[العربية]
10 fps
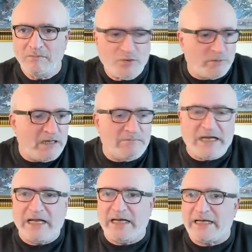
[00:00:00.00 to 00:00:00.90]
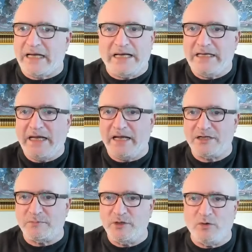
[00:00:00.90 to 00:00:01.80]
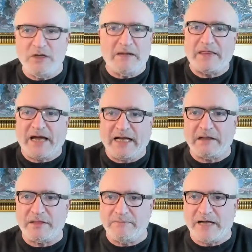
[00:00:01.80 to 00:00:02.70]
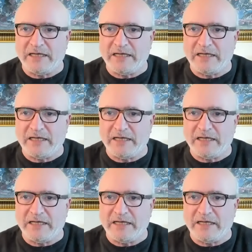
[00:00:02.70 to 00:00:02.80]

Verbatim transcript: شو بهمني هلا كل النقاش بانه لماذا حدث ما